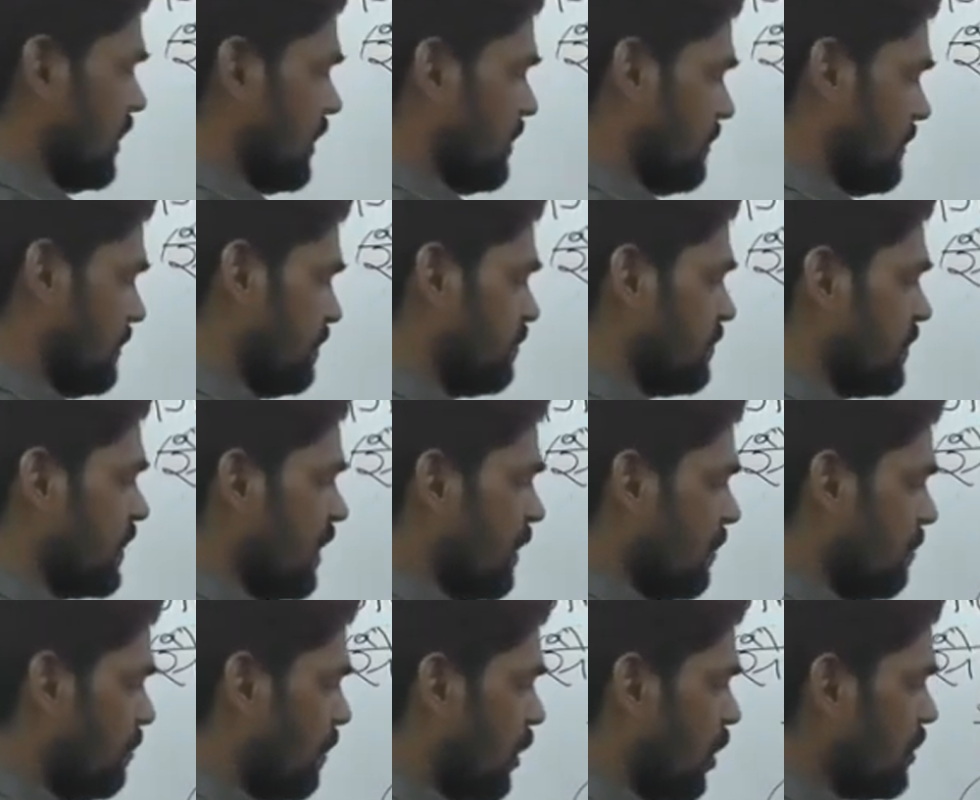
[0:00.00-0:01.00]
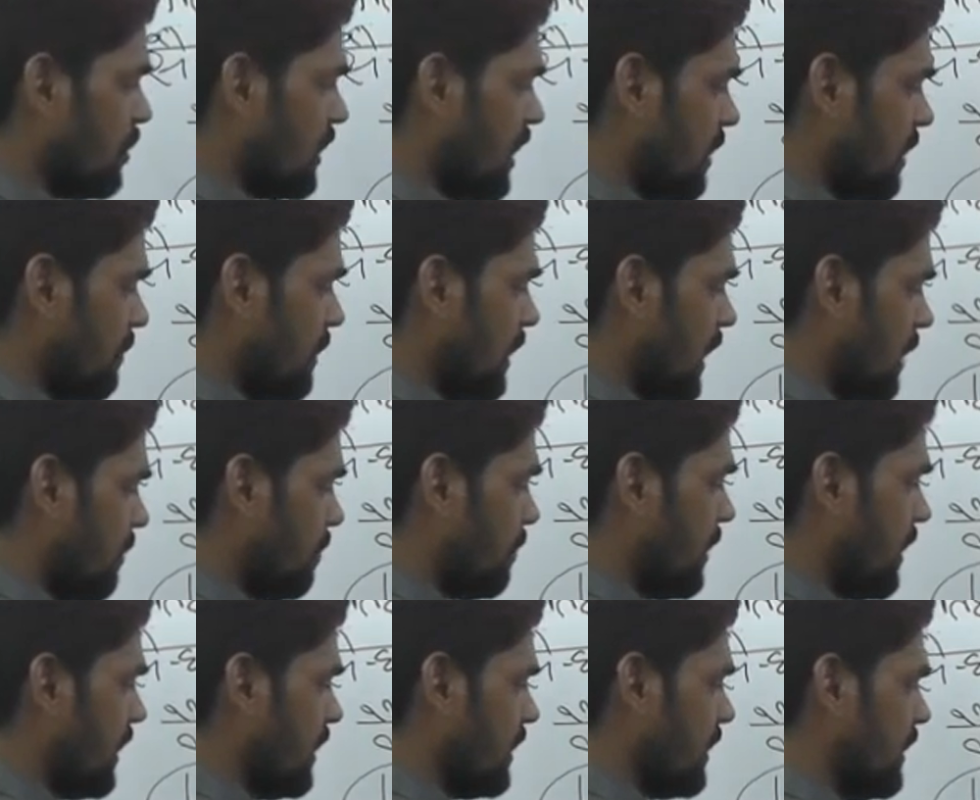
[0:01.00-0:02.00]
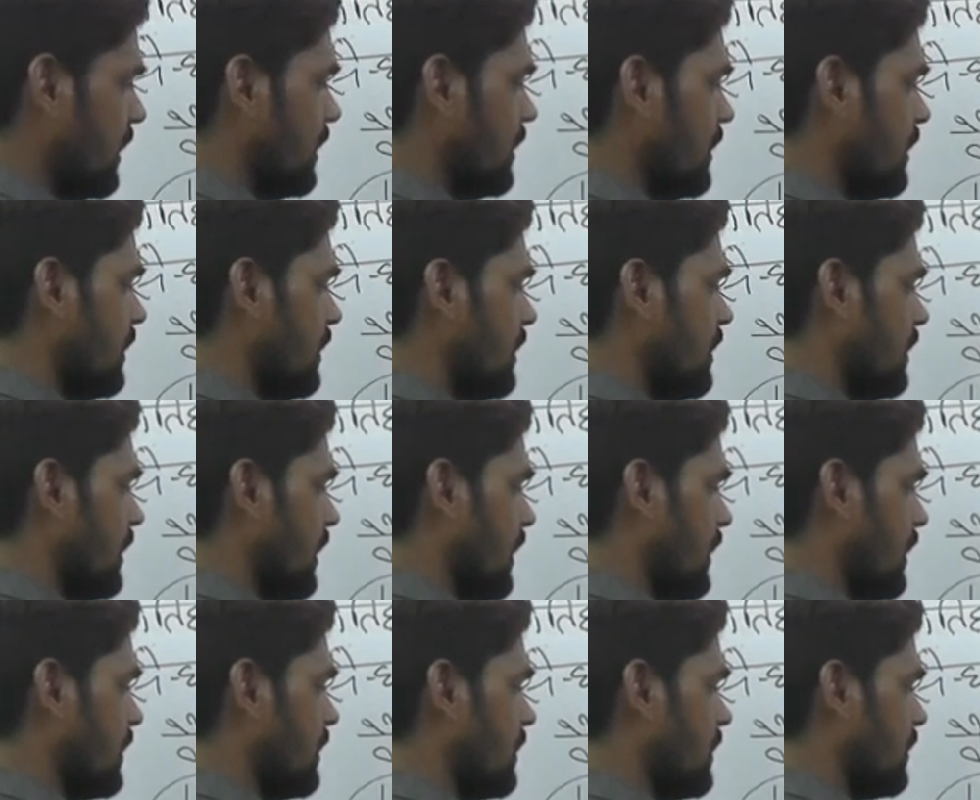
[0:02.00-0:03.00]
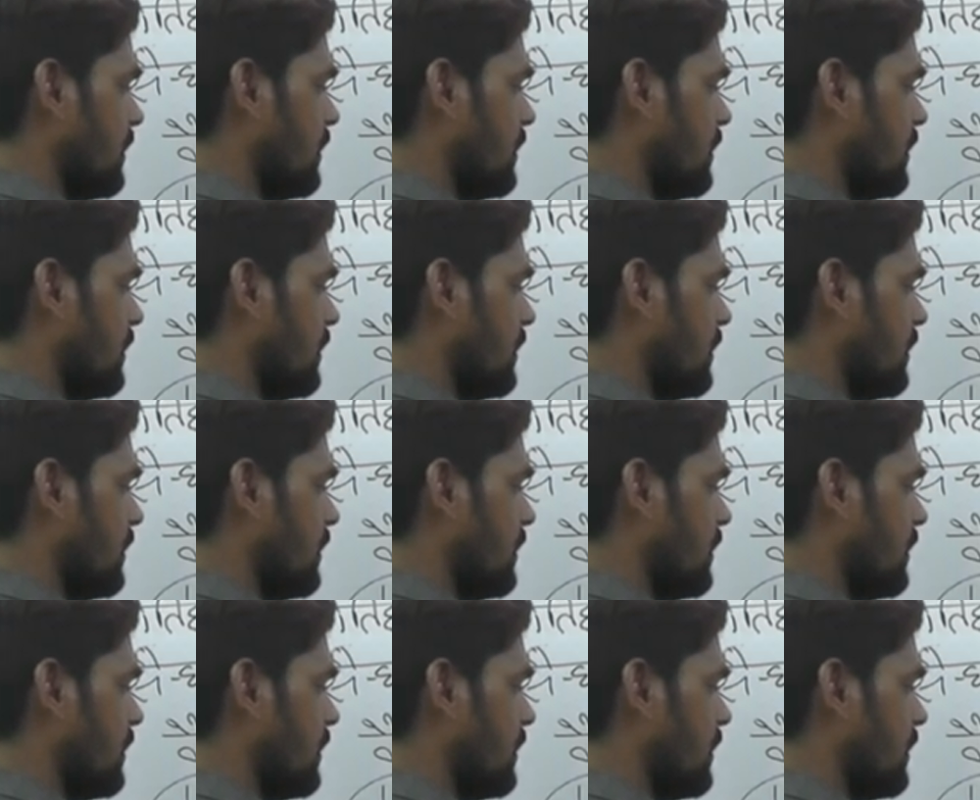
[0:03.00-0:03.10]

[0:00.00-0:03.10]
धर्म बौद्ध धर्म में आप पढ़ेंगे हीनयान